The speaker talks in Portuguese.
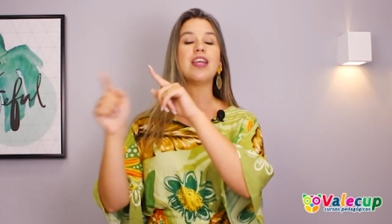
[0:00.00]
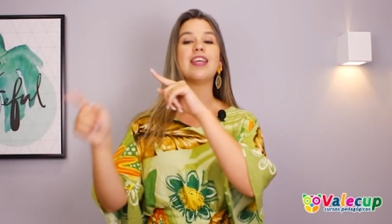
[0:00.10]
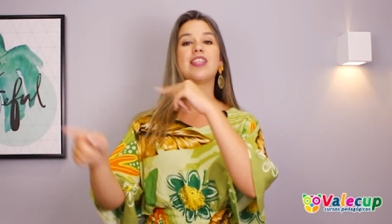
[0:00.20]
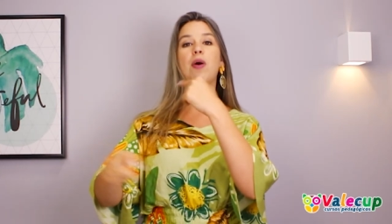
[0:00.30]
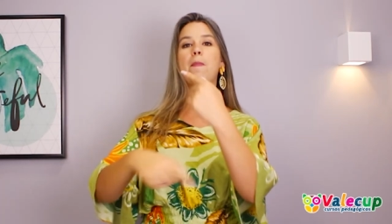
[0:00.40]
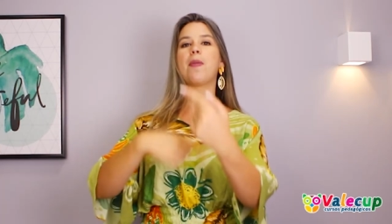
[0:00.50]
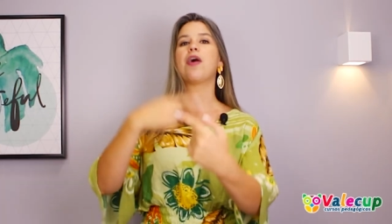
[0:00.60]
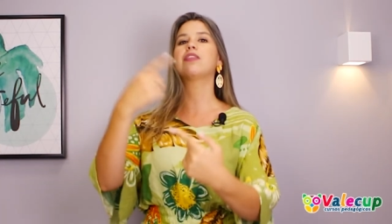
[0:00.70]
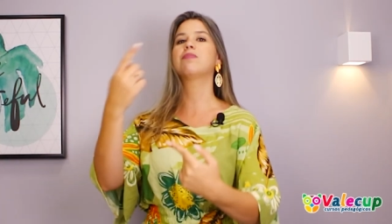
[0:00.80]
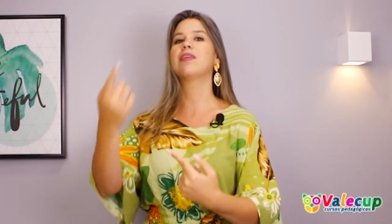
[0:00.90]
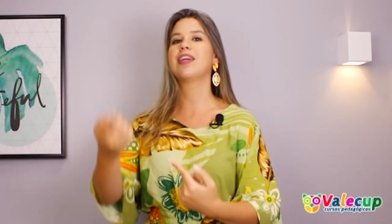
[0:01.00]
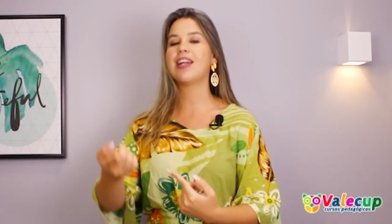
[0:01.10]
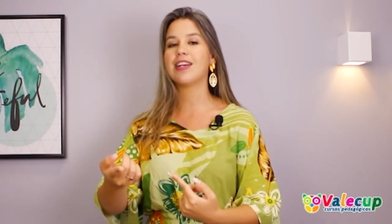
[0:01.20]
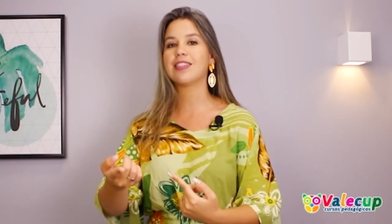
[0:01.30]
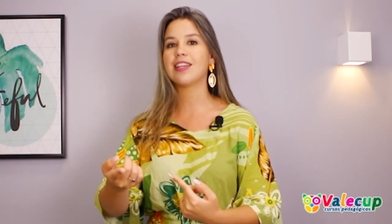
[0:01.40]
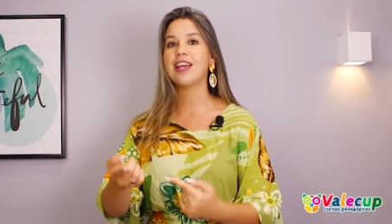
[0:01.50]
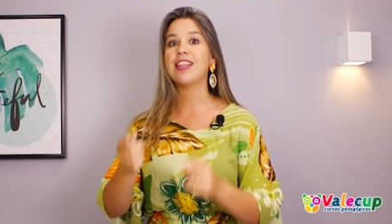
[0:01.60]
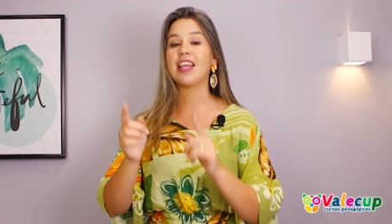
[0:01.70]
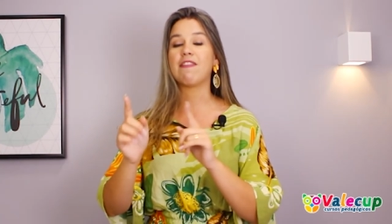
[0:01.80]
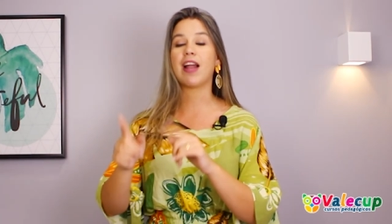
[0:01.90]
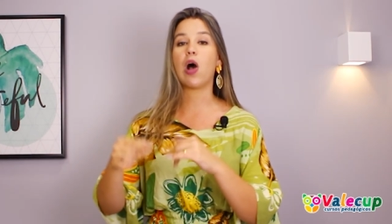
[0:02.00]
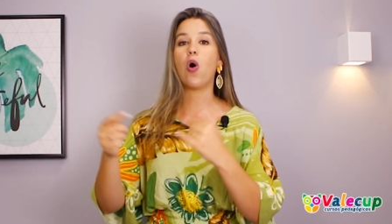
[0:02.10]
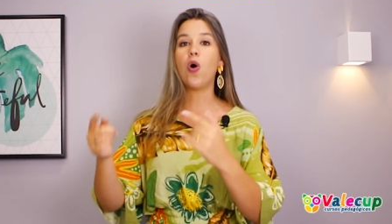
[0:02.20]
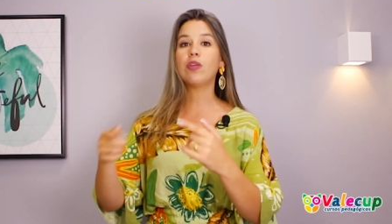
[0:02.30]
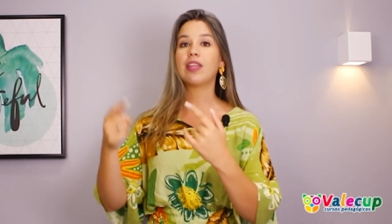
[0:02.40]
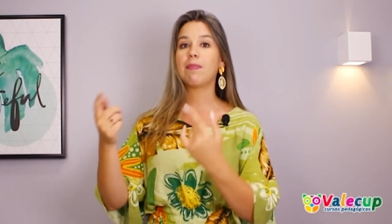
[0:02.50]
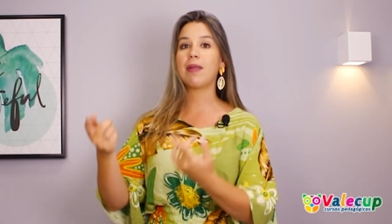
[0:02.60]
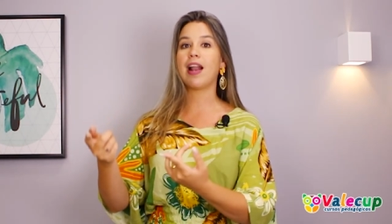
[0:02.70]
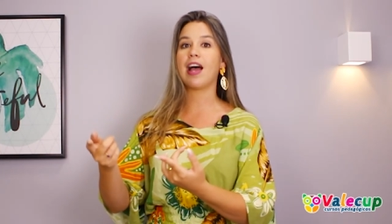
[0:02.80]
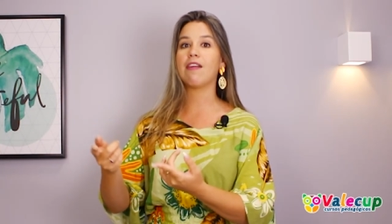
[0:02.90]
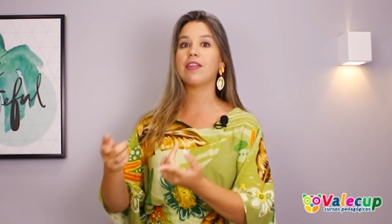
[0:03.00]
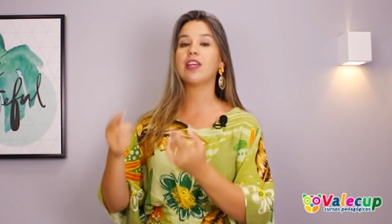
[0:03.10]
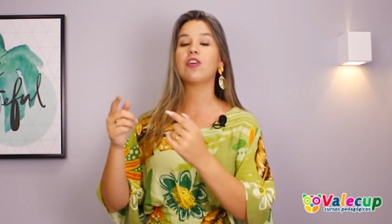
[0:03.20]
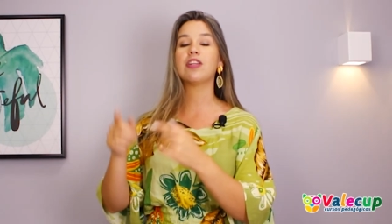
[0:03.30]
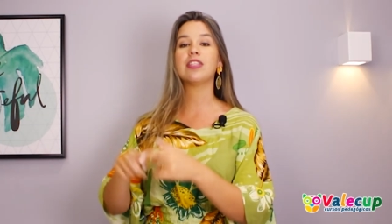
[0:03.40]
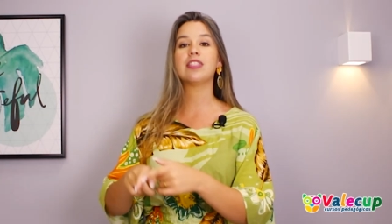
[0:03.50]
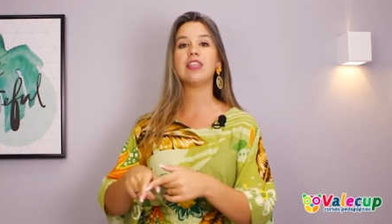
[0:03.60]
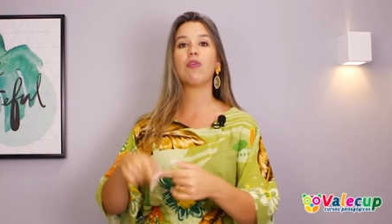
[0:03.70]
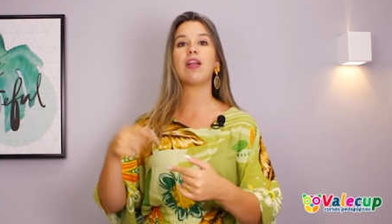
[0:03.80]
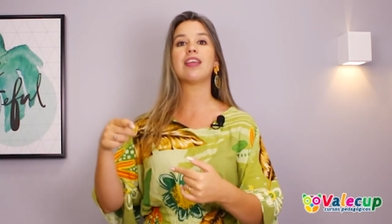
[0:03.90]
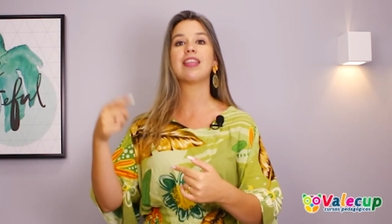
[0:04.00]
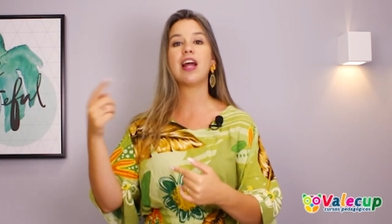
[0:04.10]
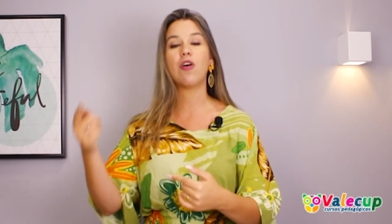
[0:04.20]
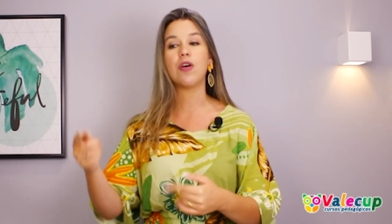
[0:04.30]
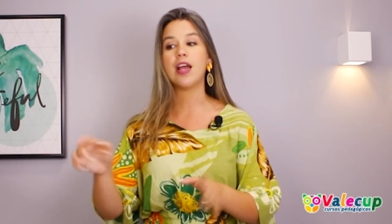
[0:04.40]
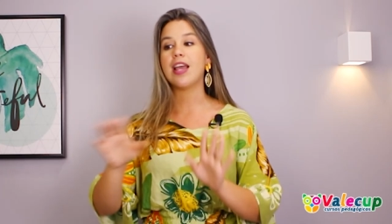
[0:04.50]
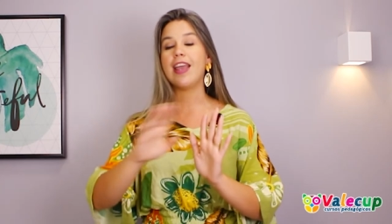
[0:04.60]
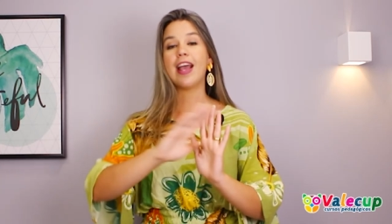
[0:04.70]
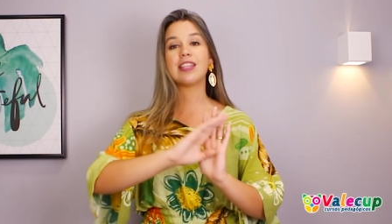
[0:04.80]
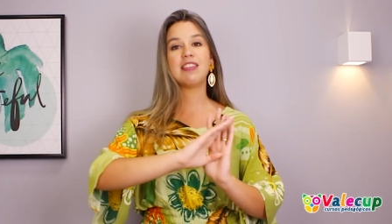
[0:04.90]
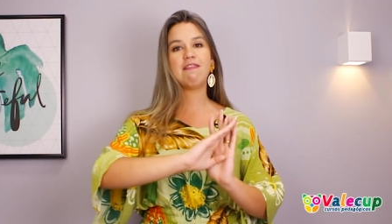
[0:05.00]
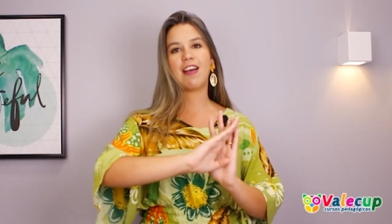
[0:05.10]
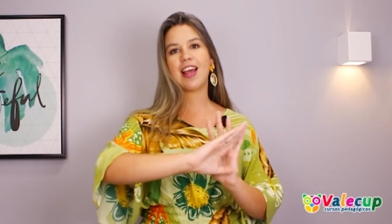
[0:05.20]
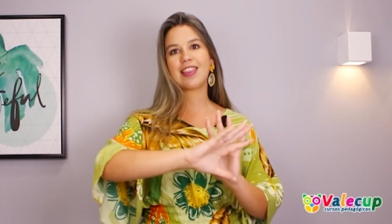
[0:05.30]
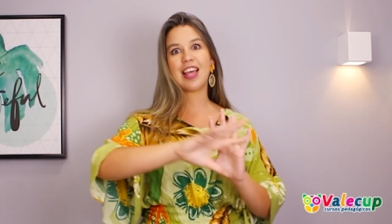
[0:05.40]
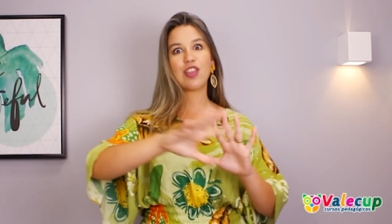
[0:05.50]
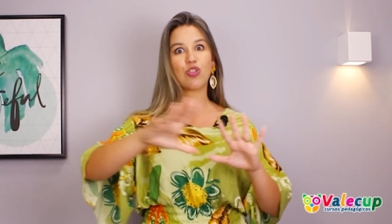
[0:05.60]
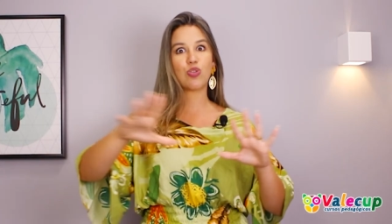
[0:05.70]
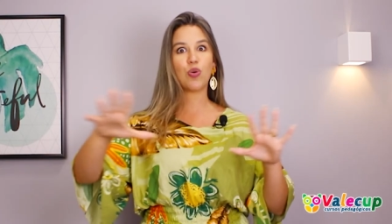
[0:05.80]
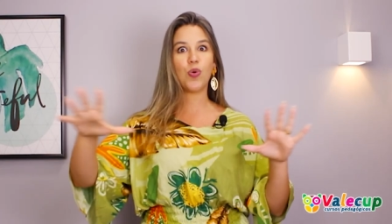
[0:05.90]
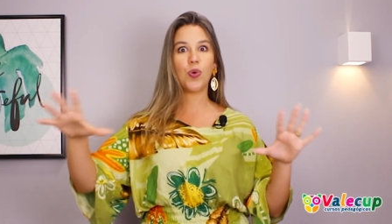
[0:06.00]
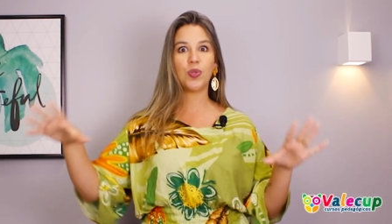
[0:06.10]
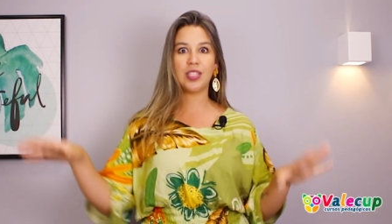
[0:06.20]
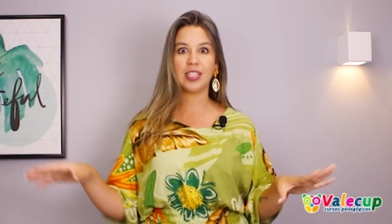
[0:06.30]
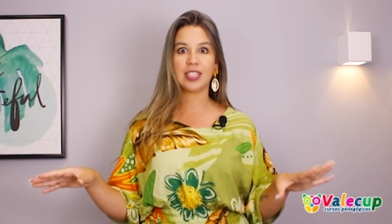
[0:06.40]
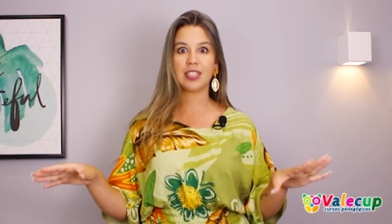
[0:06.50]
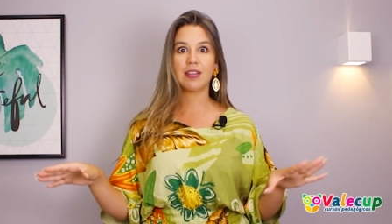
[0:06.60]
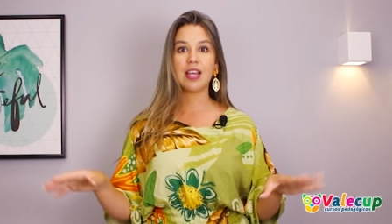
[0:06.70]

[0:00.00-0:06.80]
Então a próxima criança tem que falar outra palavra que inicie com a letra O. E assim vai até todas.